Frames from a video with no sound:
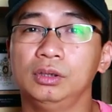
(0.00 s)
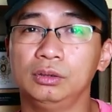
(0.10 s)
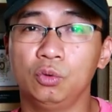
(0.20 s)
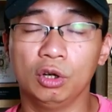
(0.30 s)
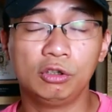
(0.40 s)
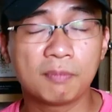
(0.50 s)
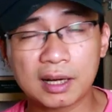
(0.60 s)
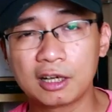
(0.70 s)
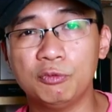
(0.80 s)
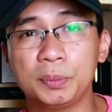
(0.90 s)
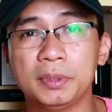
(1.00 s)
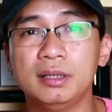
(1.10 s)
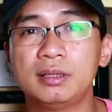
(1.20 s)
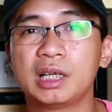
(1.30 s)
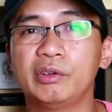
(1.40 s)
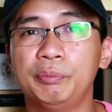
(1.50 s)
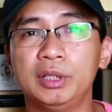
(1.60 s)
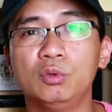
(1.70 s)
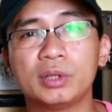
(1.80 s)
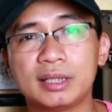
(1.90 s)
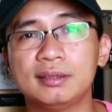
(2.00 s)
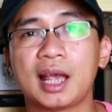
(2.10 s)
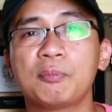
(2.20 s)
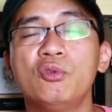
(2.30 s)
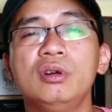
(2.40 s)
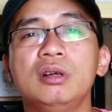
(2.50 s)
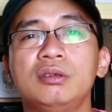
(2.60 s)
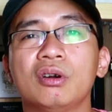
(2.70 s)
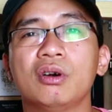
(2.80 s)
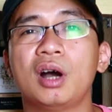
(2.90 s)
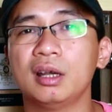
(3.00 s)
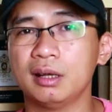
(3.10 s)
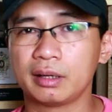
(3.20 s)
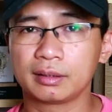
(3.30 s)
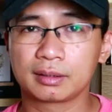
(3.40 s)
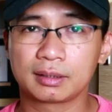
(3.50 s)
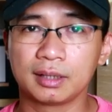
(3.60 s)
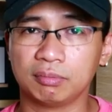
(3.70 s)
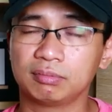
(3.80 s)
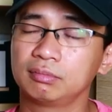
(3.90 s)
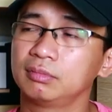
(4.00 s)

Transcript: từ thuở lúc ban đầu mình mới chơi, và mình luôn đánh giá mùi hương của họ là độc,